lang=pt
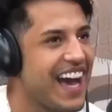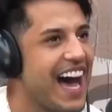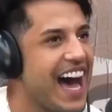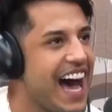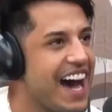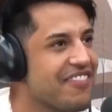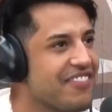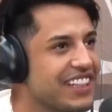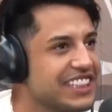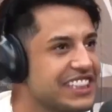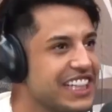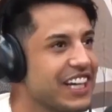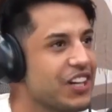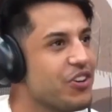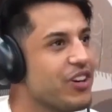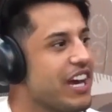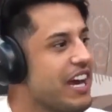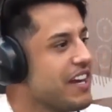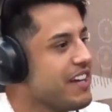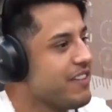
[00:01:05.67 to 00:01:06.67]
A Rafa
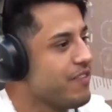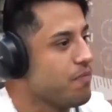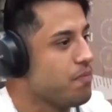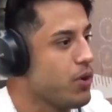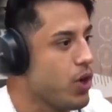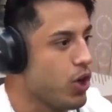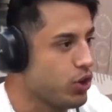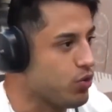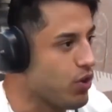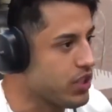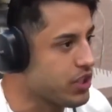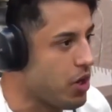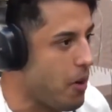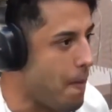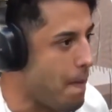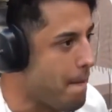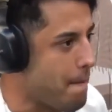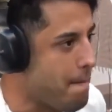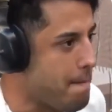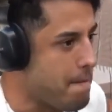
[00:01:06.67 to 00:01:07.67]
chegou e aí brotou assim, ó.
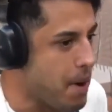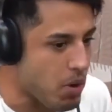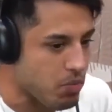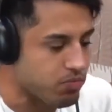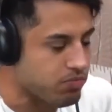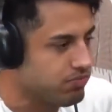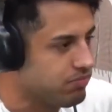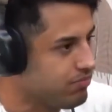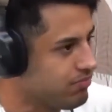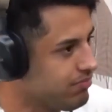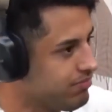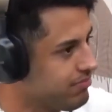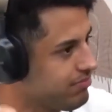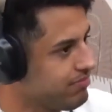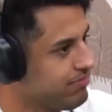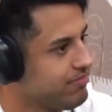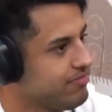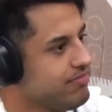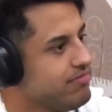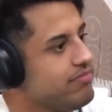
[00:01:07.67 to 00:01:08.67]
Prum. Ai,
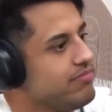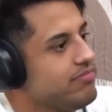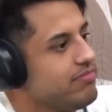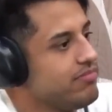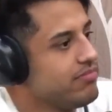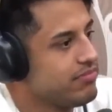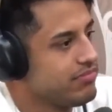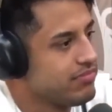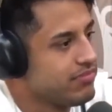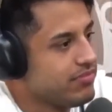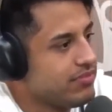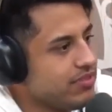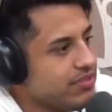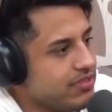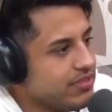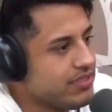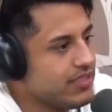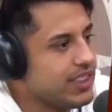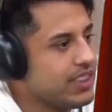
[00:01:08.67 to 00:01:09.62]
que delícia. Caraca, que